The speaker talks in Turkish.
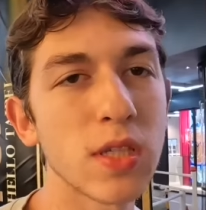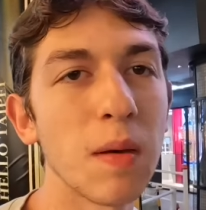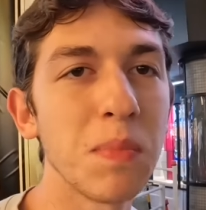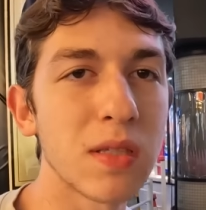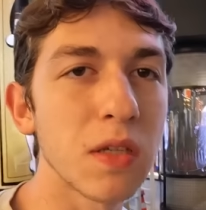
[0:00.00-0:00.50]

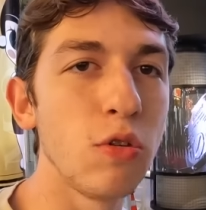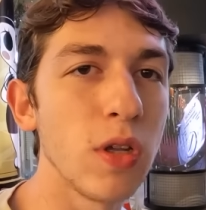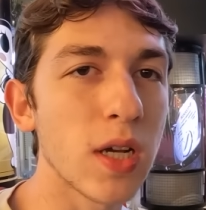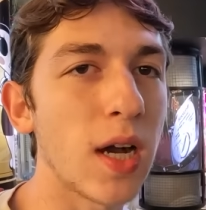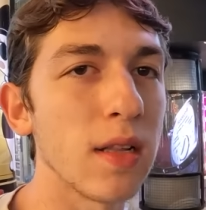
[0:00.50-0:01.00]
yüzden bir tık
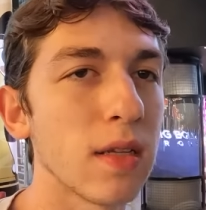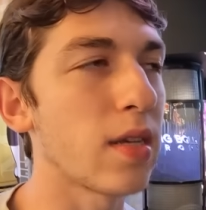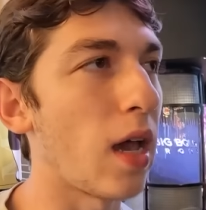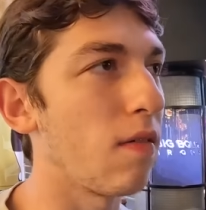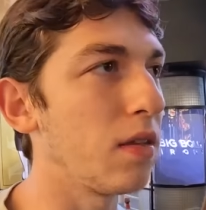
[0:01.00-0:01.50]
unik kaldı
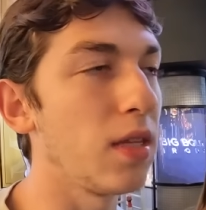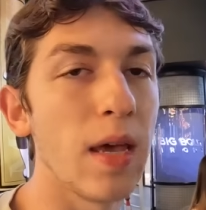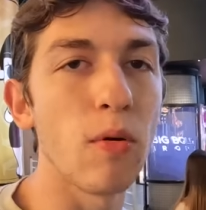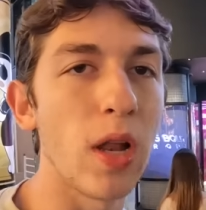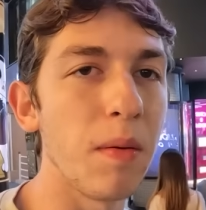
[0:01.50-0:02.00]
Tayvan.
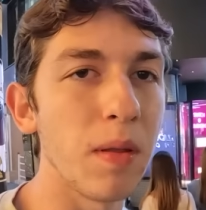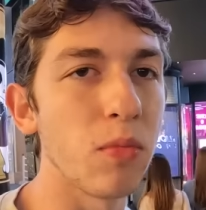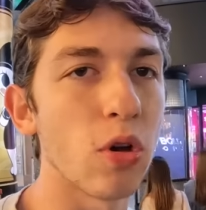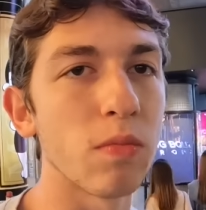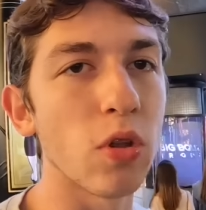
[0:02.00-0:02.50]
Niye böyle
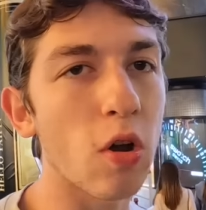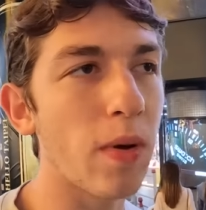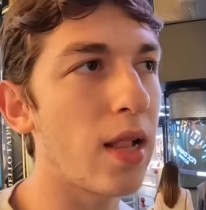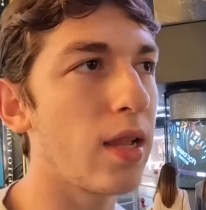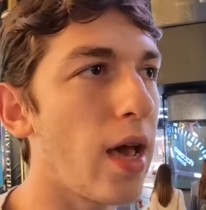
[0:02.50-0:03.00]
bilmiyorum.
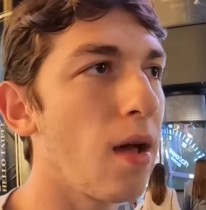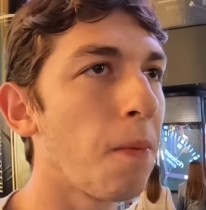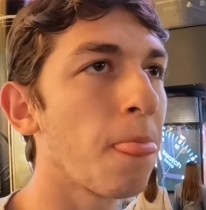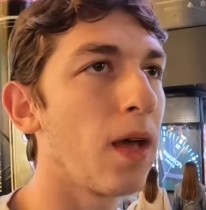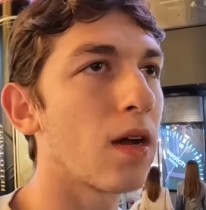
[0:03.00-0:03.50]
Normalde
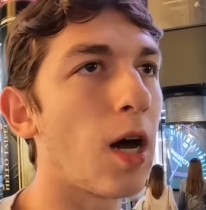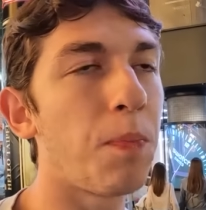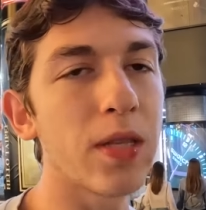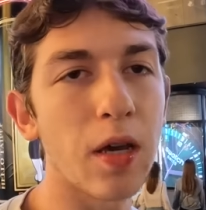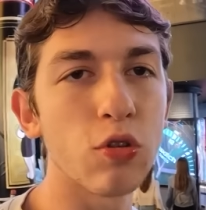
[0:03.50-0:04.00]

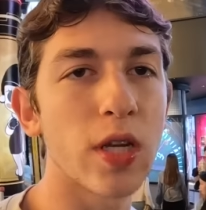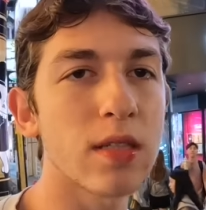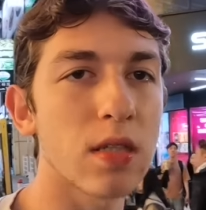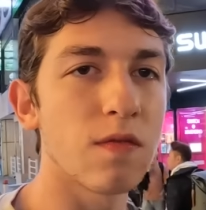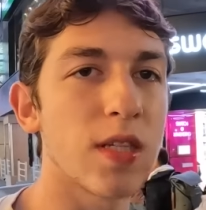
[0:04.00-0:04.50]
kapıda
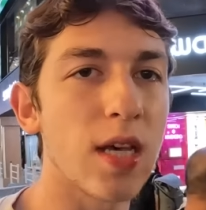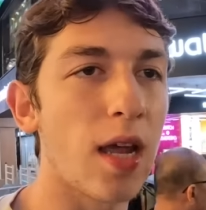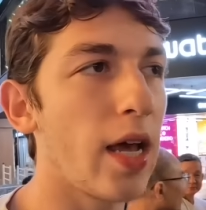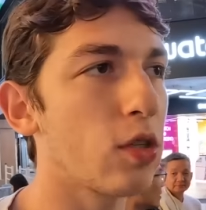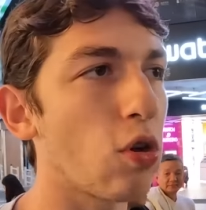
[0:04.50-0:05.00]
ücretsiz
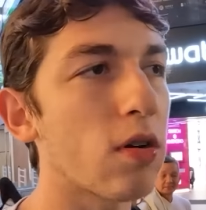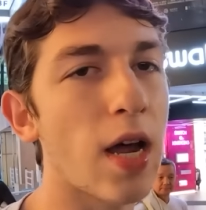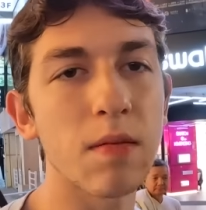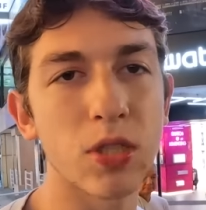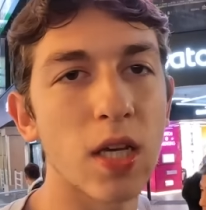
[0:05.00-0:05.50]
vizeyle çok
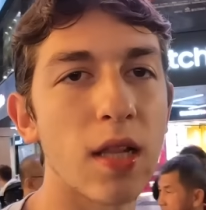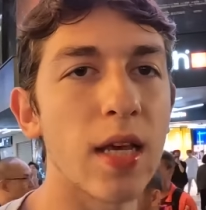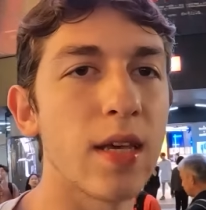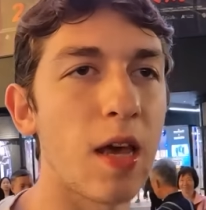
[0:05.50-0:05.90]
rahat bir şekilde